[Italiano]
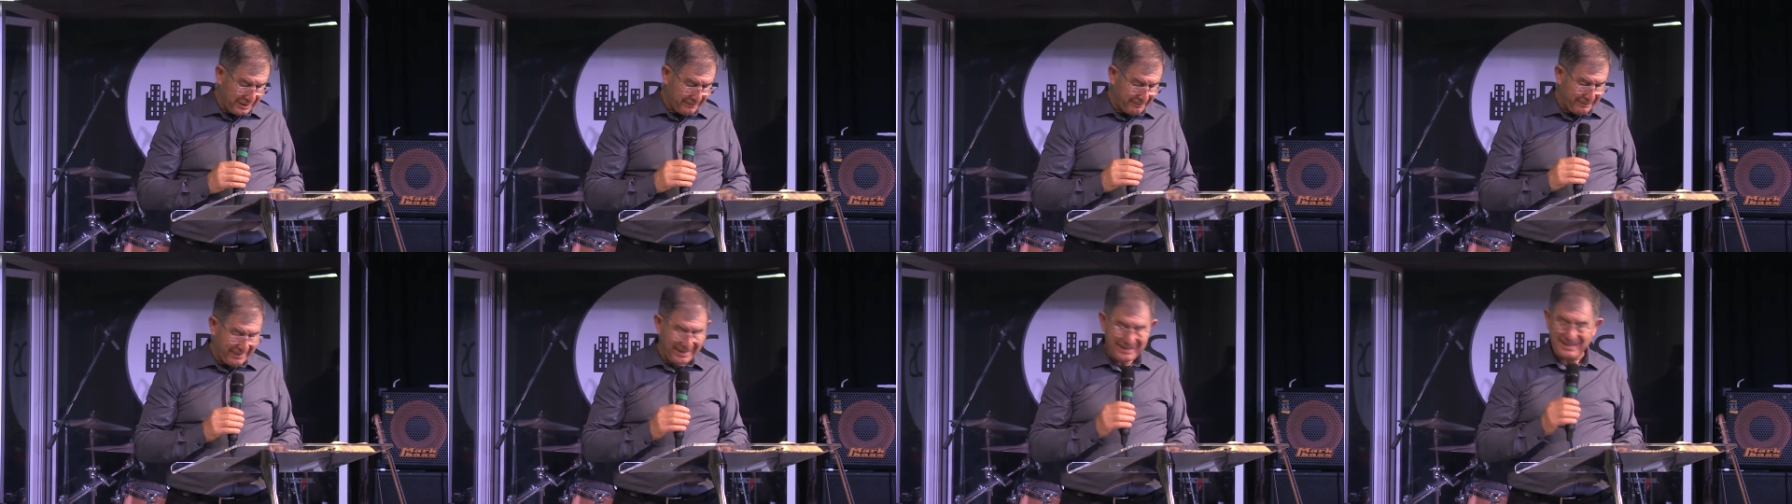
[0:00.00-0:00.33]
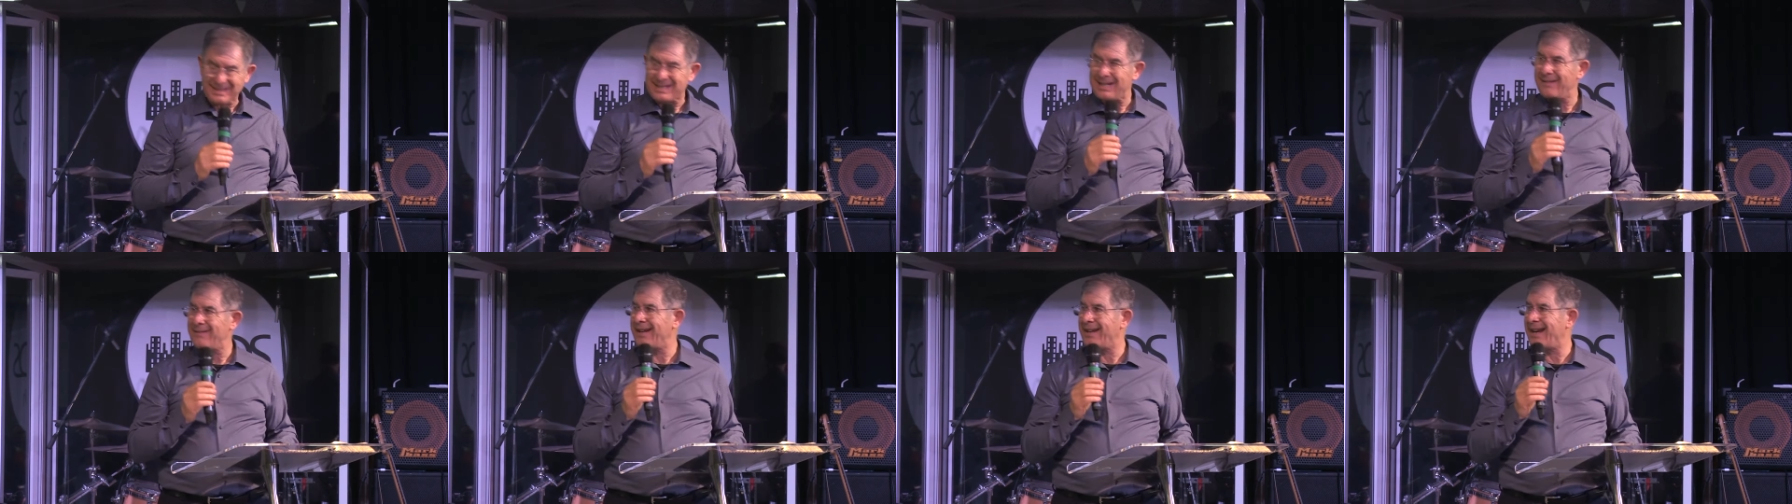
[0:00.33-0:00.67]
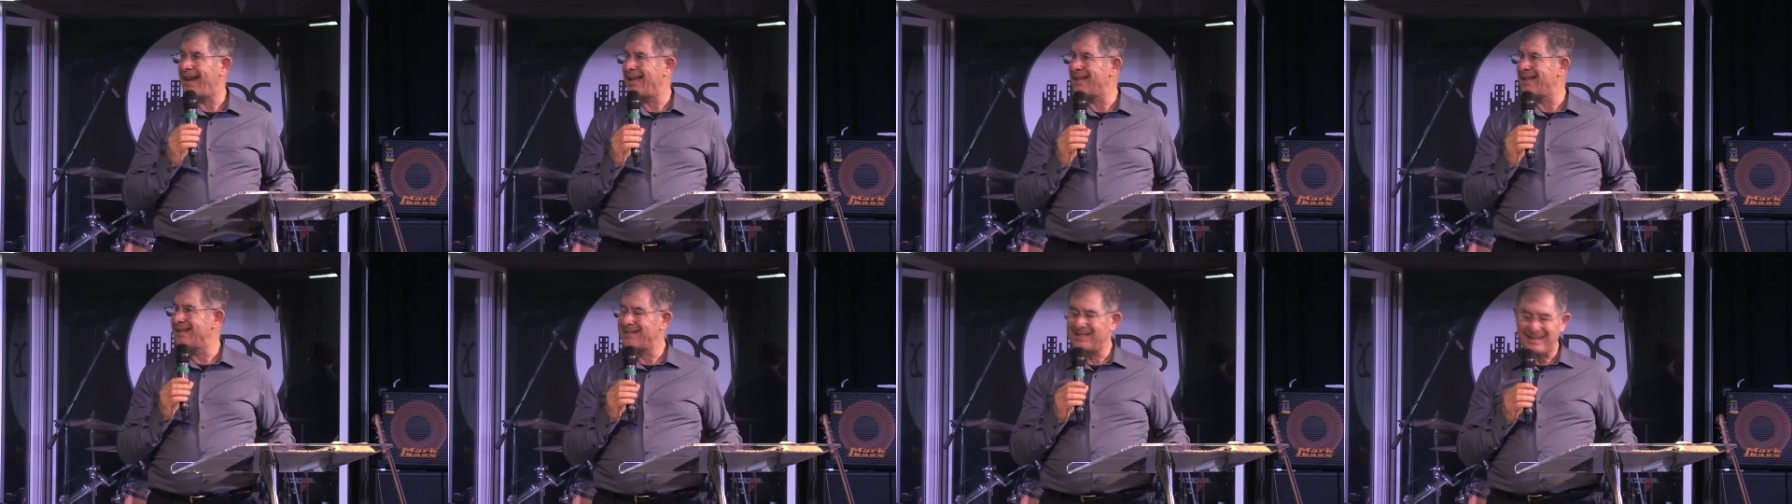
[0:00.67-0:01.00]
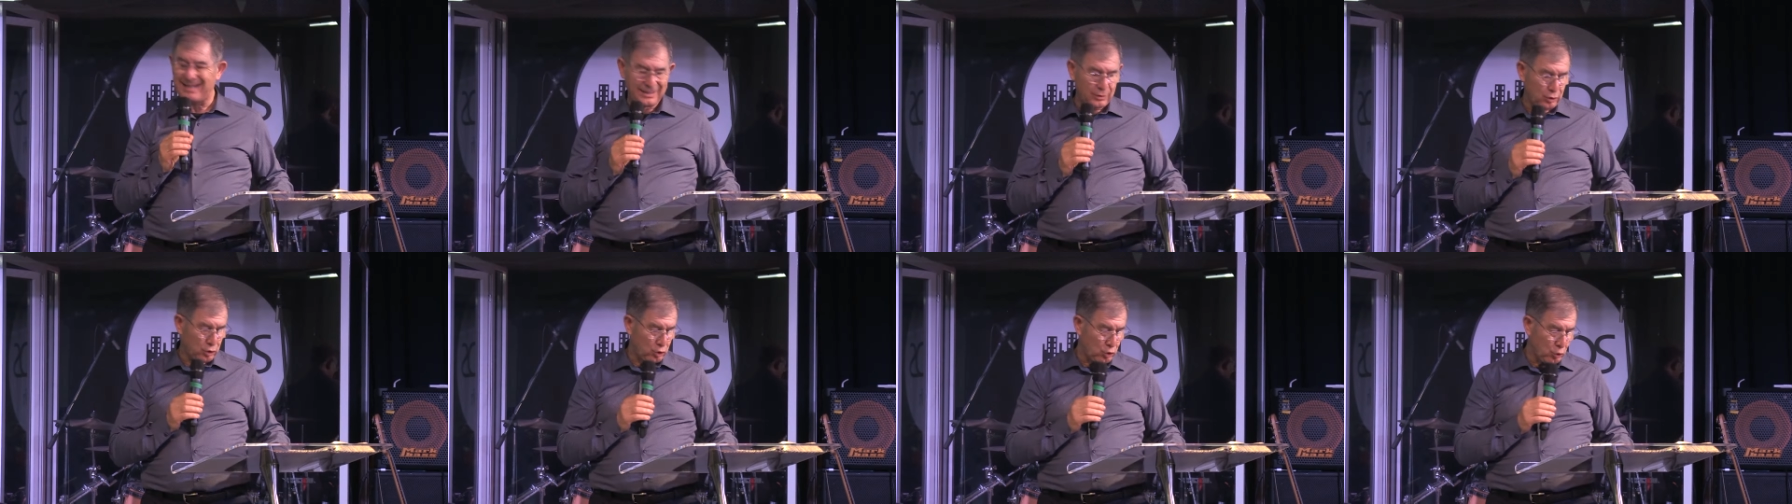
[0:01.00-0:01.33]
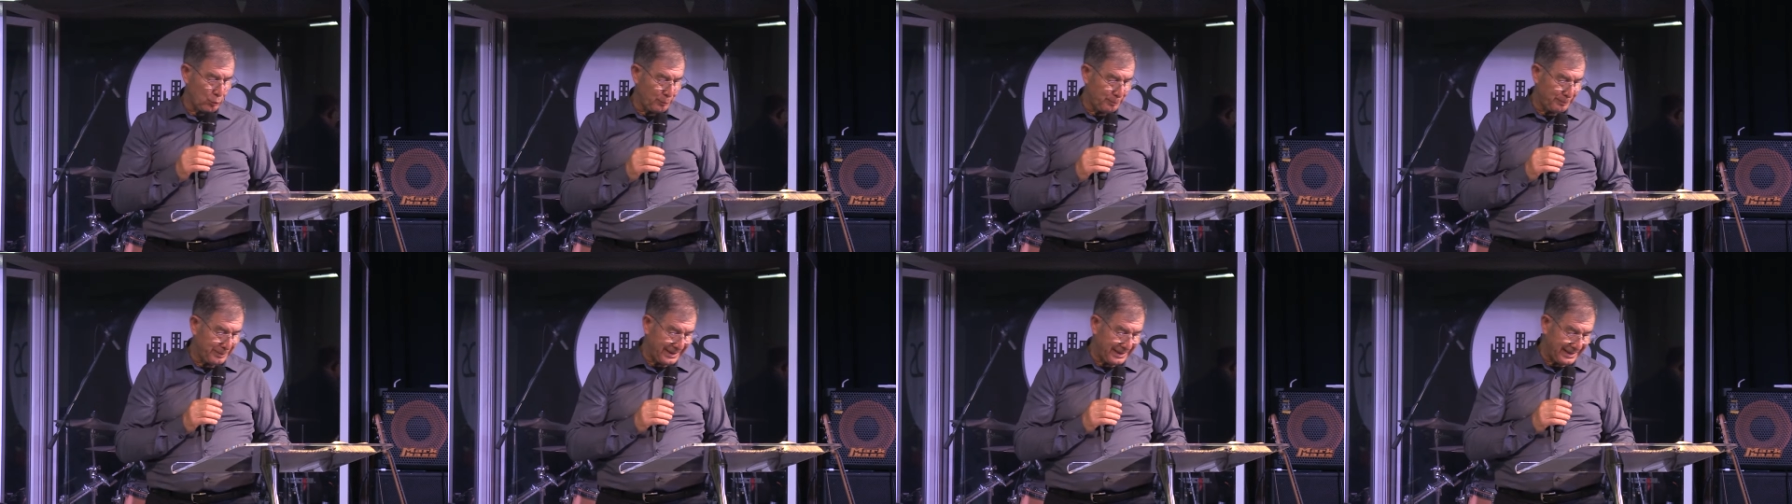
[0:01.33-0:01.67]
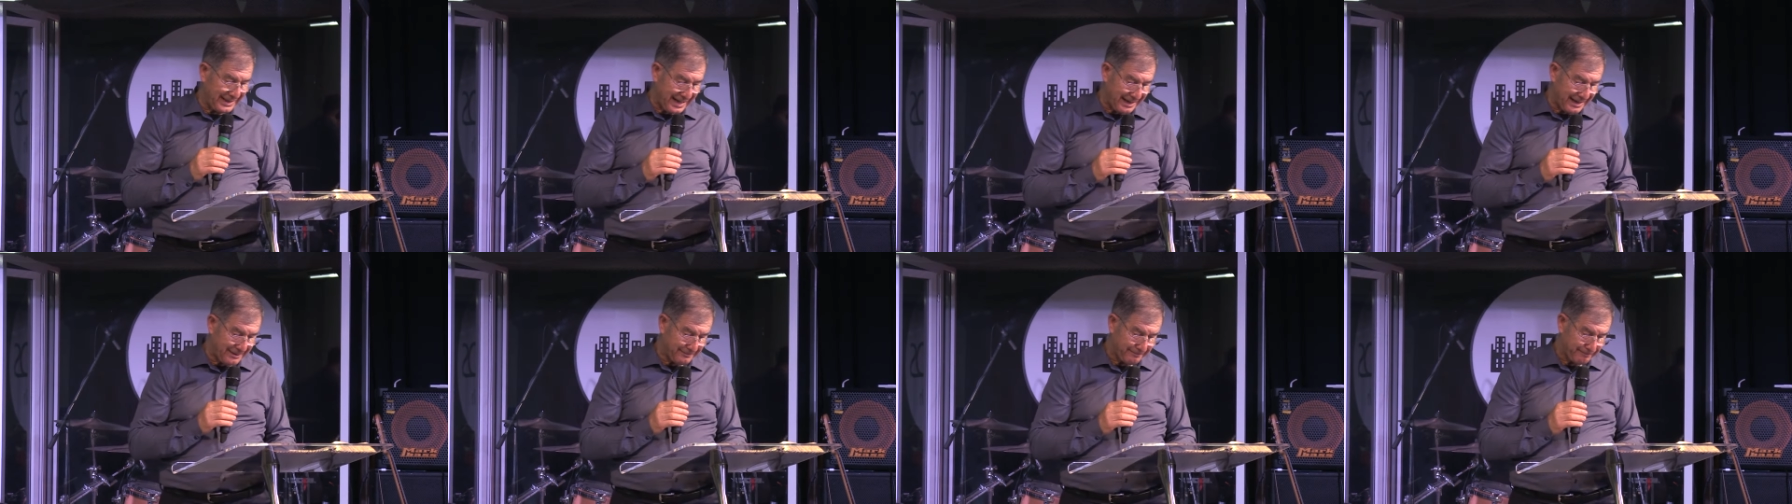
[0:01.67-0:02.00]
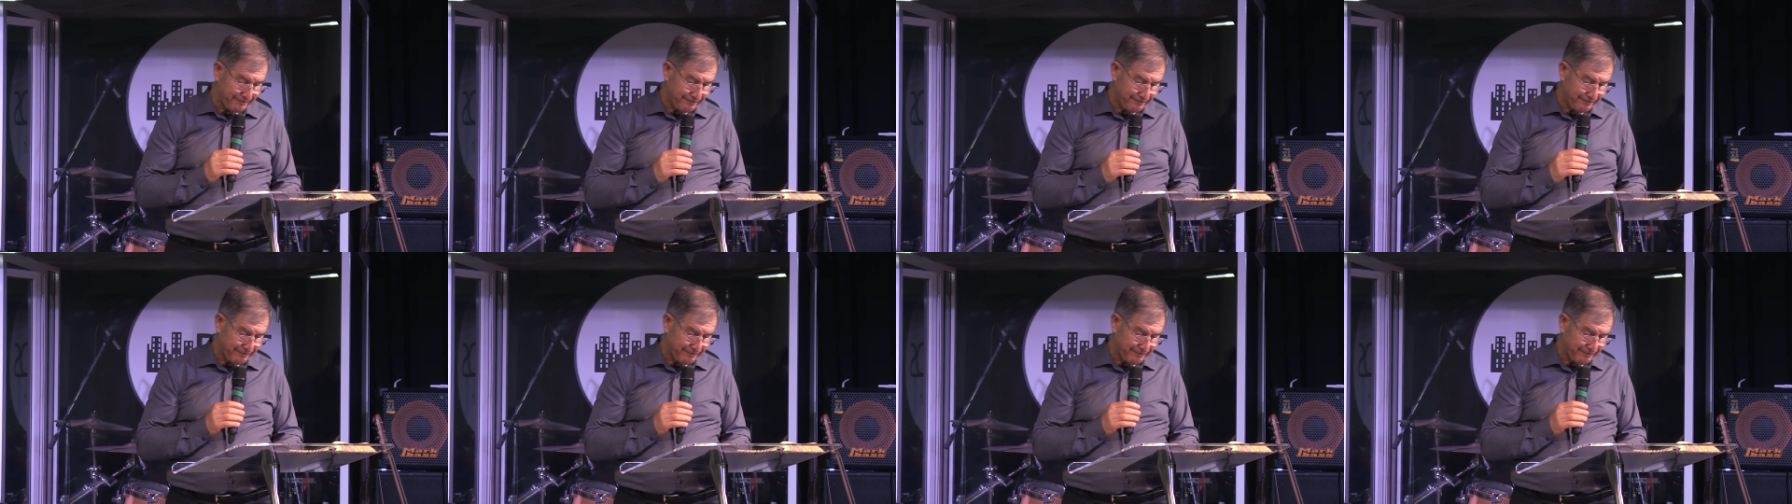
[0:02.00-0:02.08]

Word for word: perseveranza e supplica